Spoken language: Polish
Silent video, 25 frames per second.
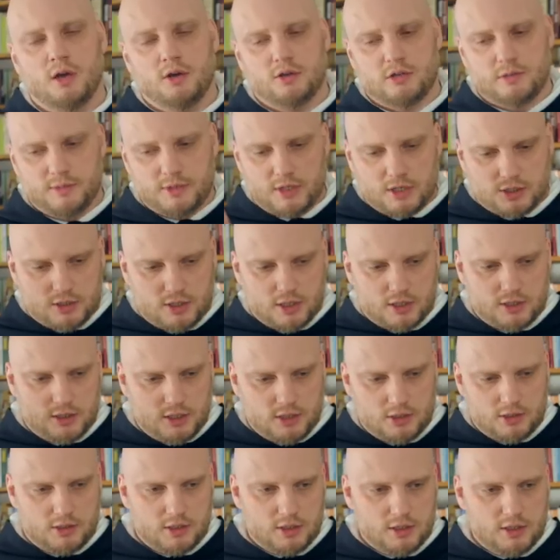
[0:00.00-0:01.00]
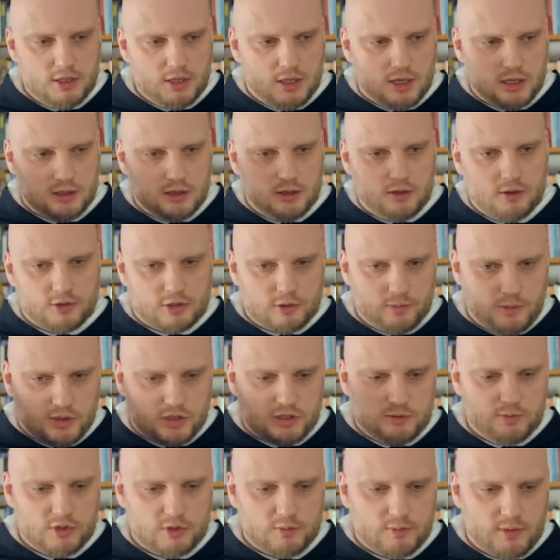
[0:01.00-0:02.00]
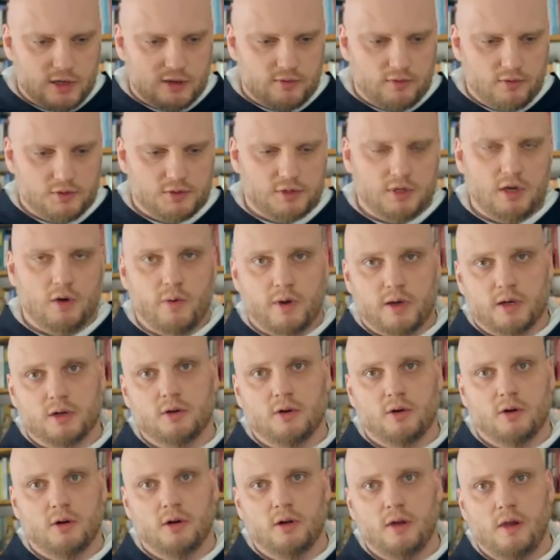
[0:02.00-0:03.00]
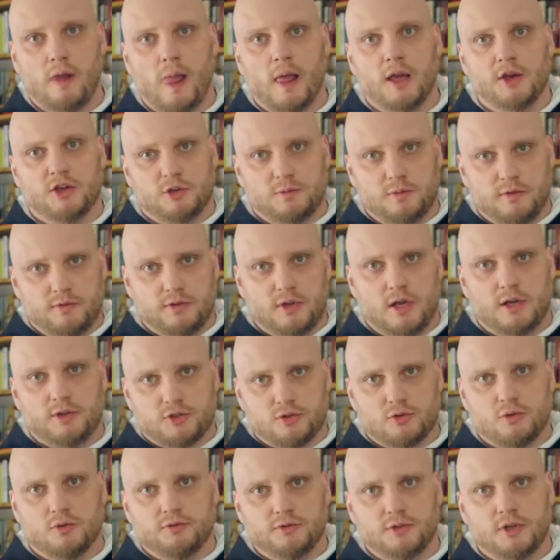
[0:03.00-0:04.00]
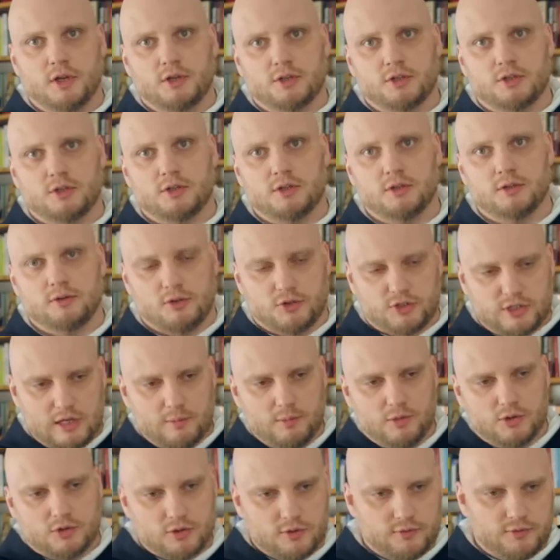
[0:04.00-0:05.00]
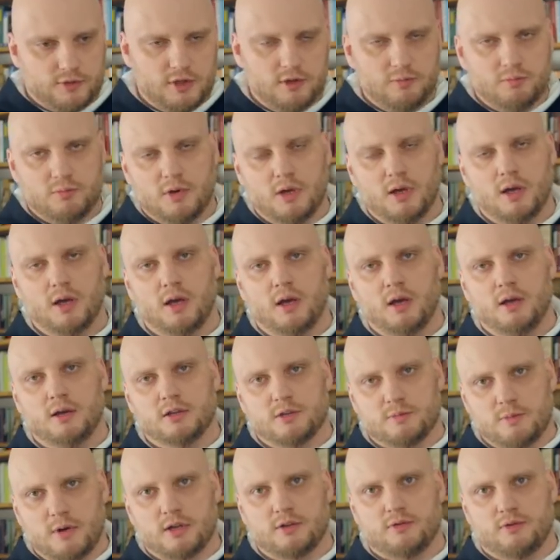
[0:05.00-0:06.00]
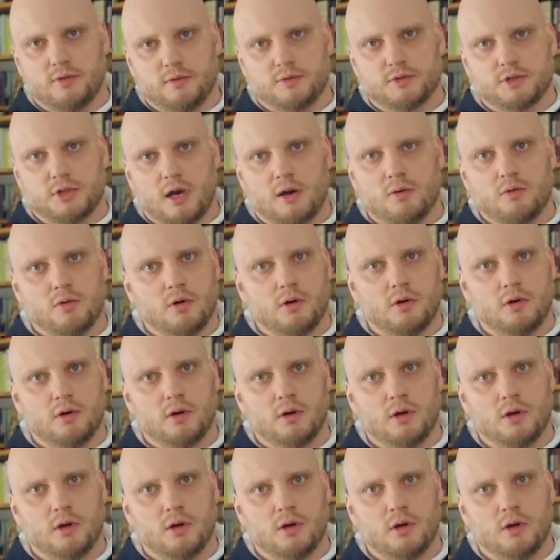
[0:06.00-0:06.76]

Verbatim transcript: Żeby za 40 dni, kiedy go zobaczymy zmartwychwstałego, żeby w nas również to samo, co w nim zmartwychwstało.